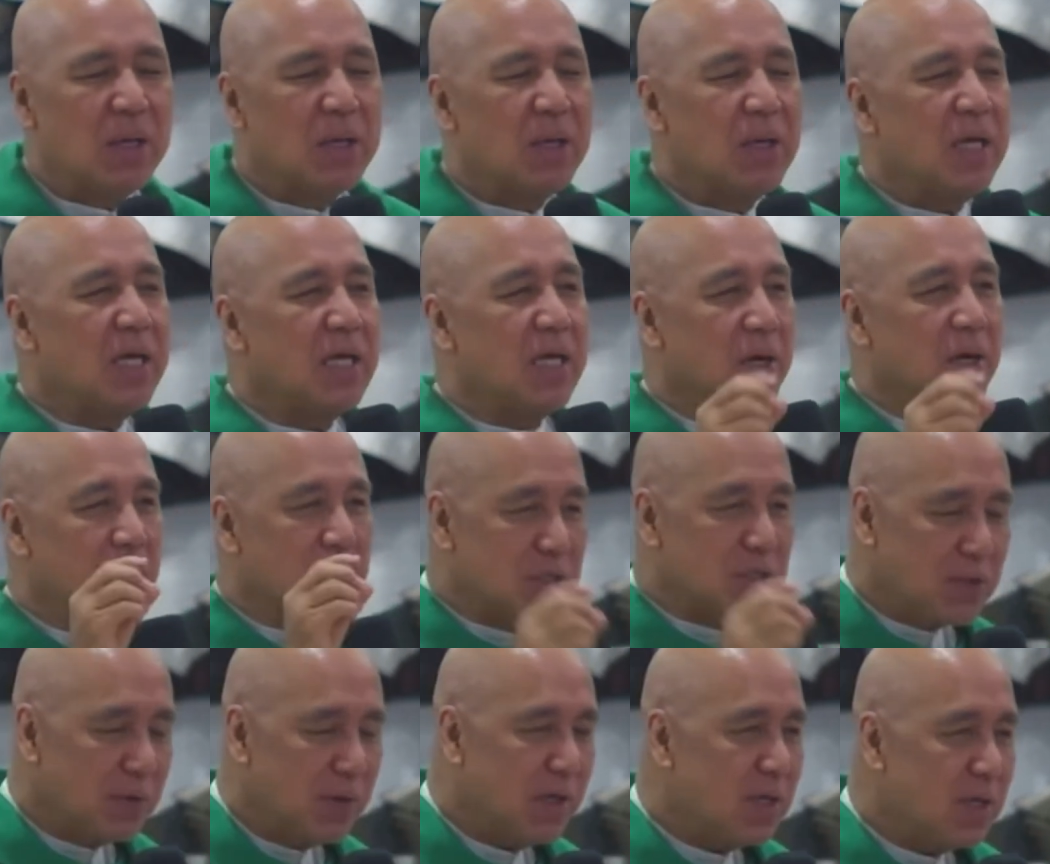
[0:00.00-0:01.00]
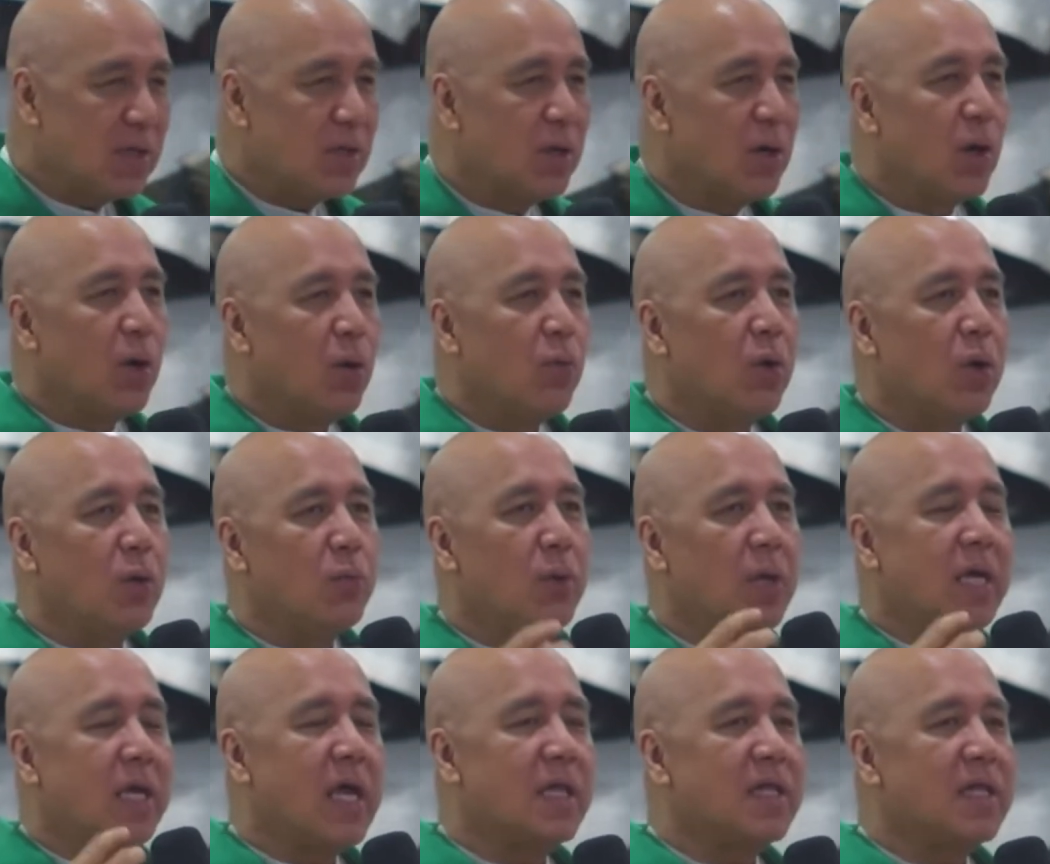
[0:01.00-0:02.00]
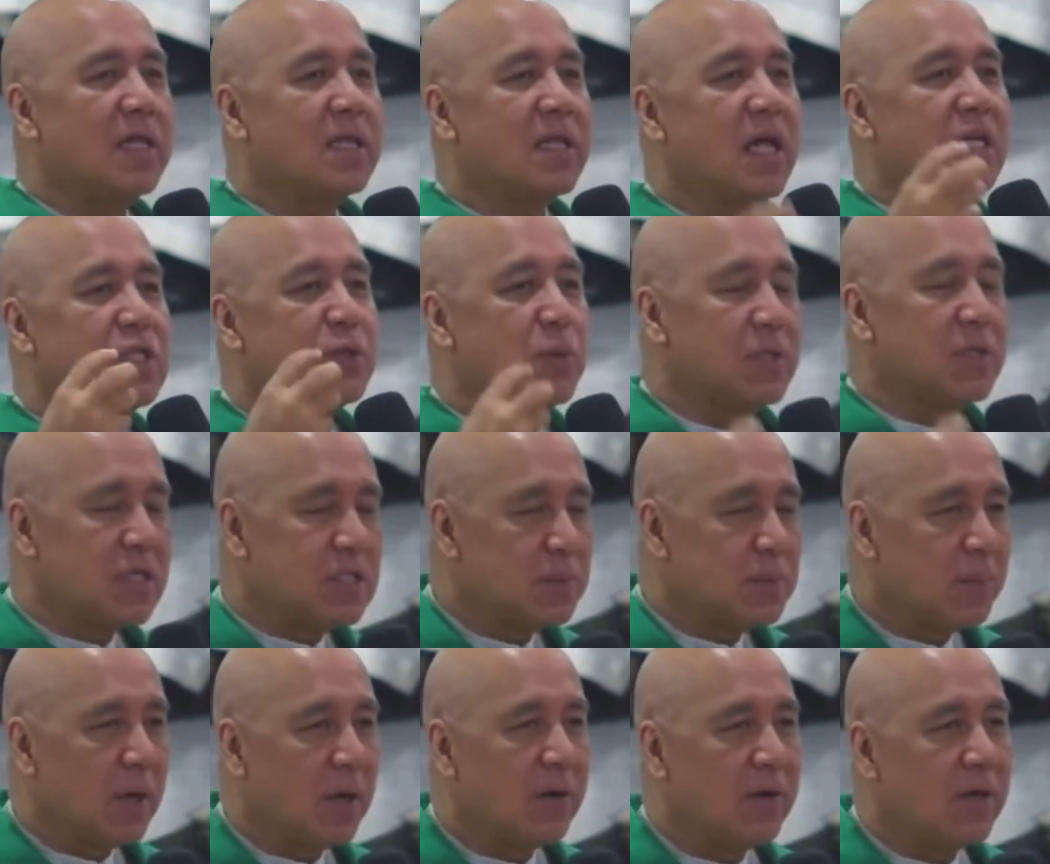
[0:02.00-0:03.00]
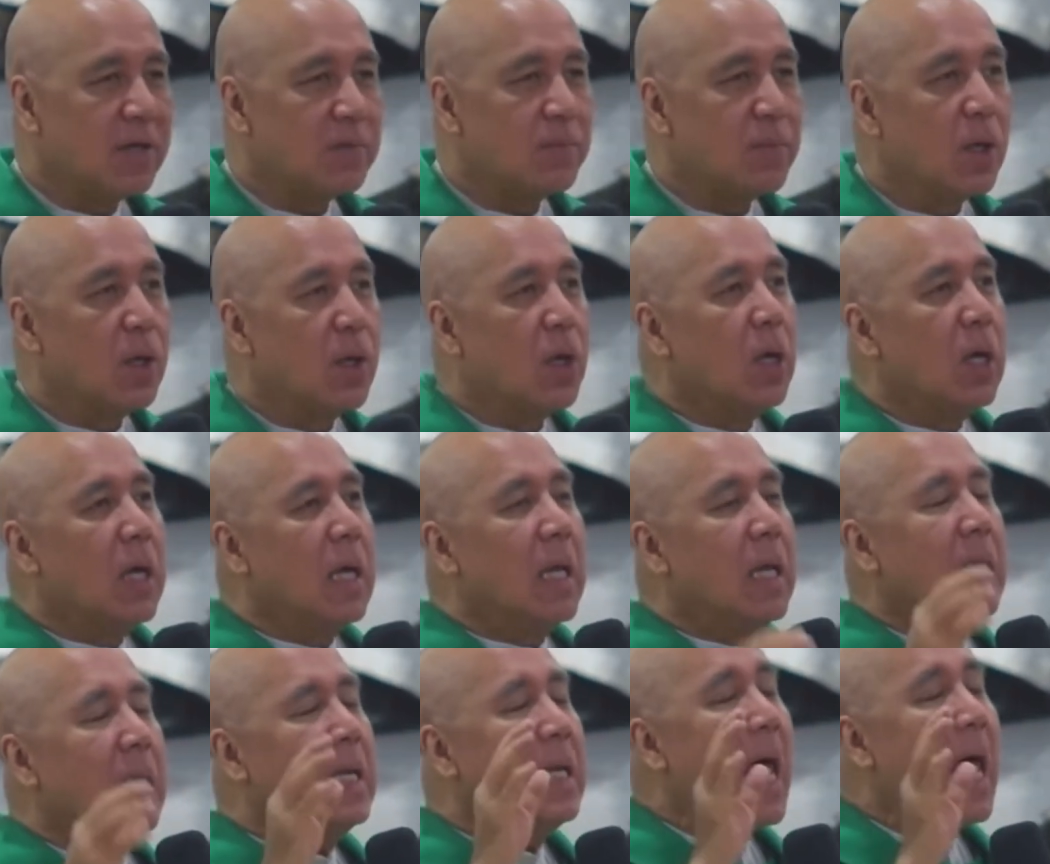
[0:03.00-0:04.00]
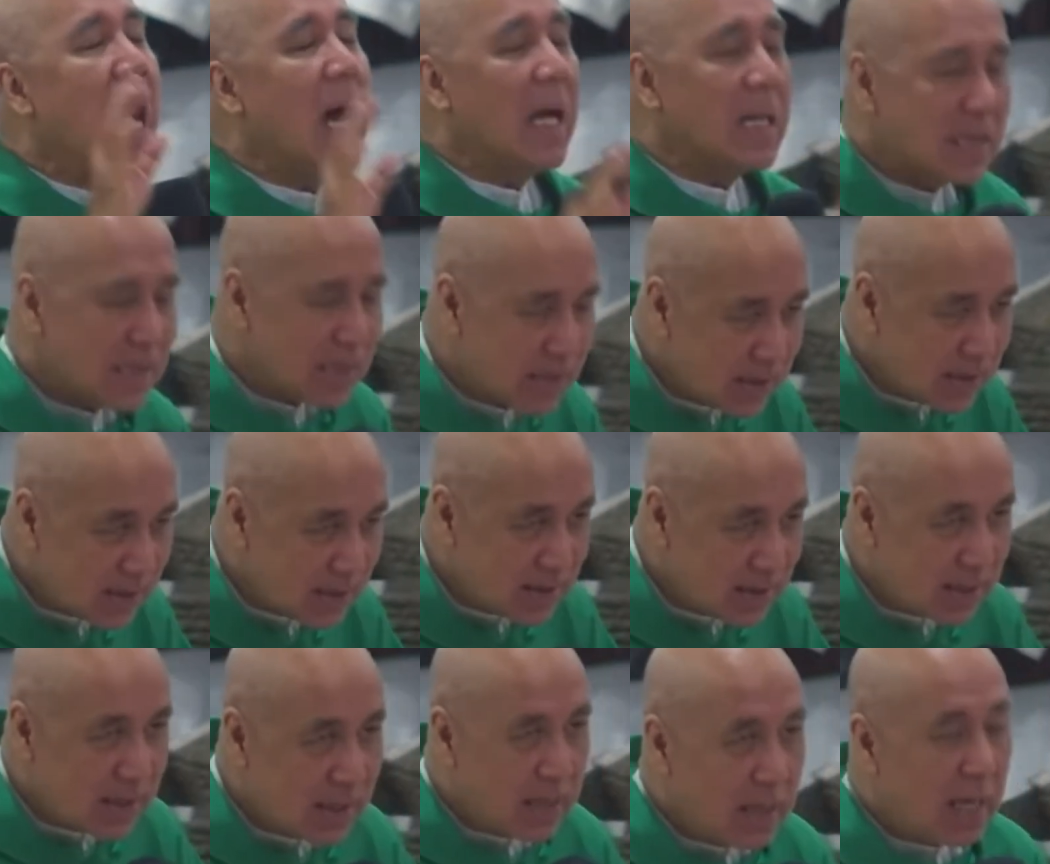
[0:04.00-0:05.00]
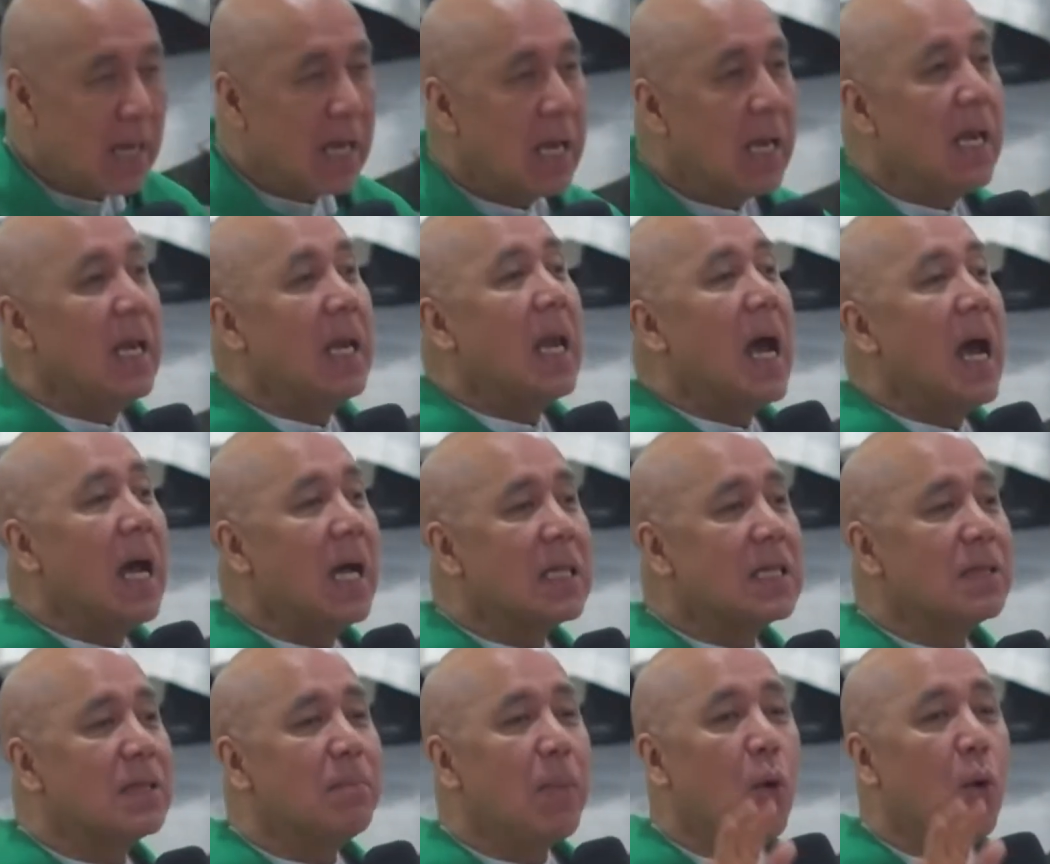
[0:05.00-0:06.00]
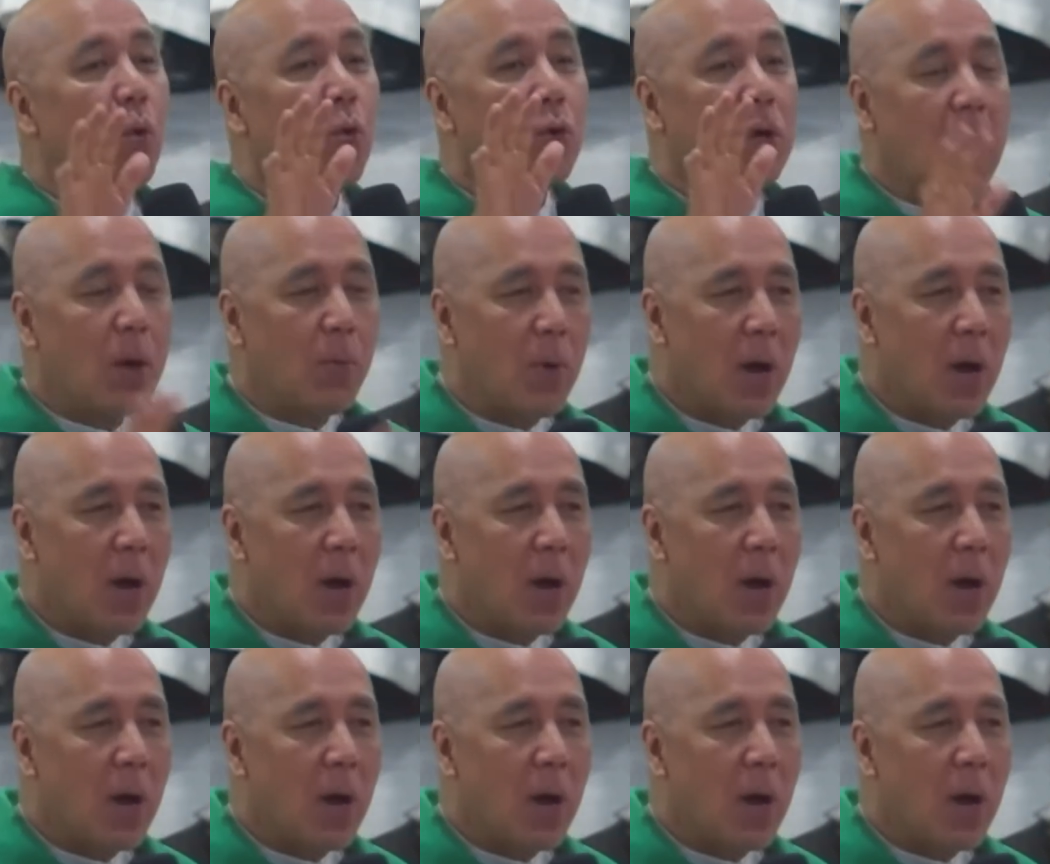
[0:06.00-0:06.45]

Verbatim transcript: In a retreat, when we get in touch with the Spirit, lahat, lahat maunawaan